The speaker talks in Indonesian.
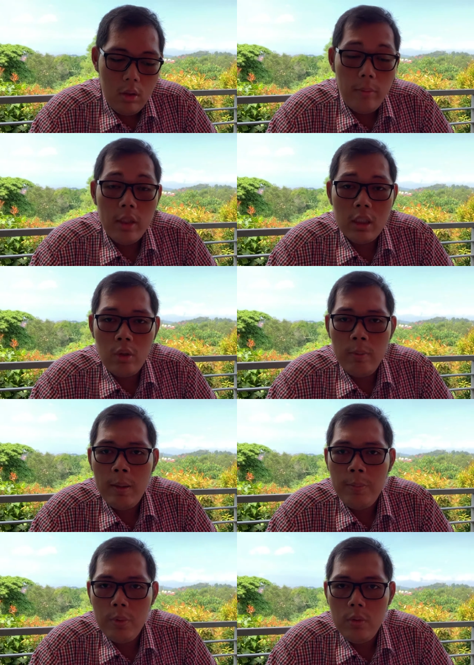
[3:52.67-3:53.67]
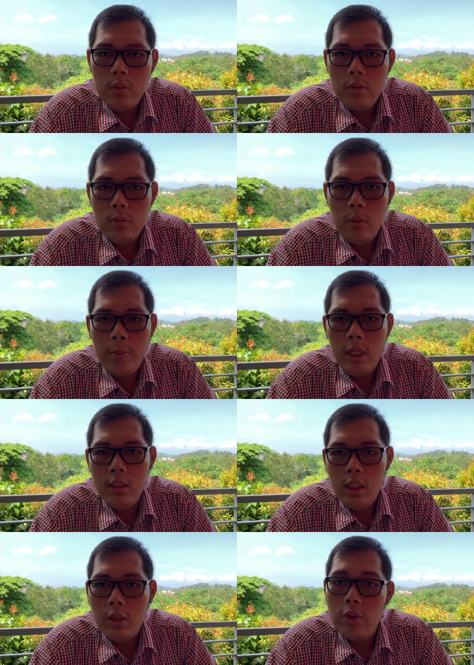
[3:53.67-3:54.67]
Mahasiswa mampu
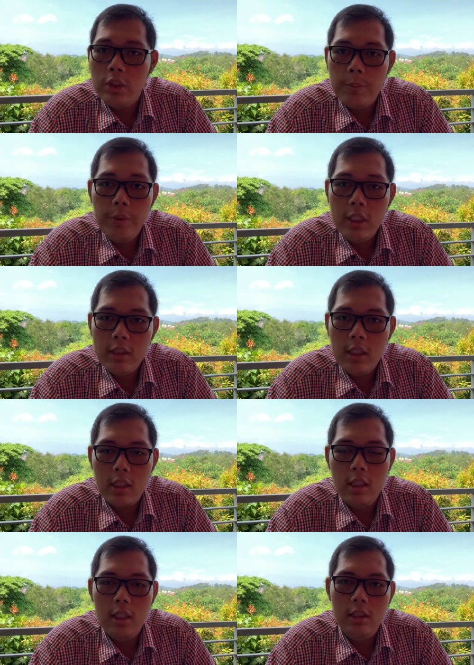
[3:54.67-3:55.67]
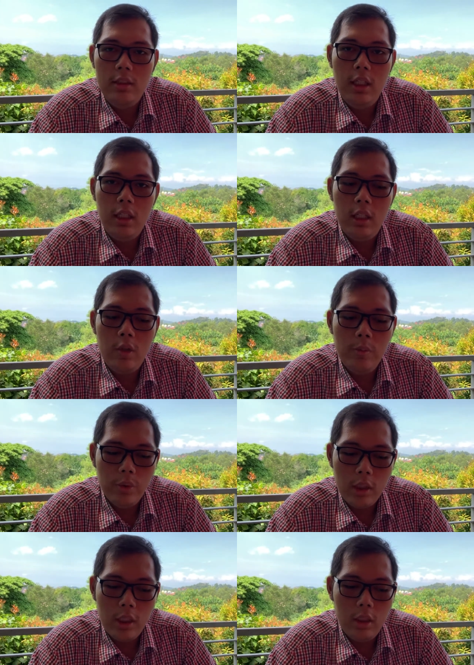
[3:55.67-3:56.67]
mempelajari konsep dasar jaringan
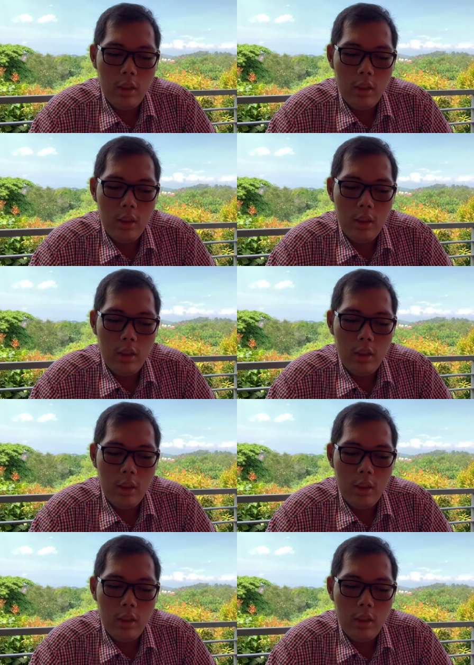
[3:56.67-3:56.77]
komputer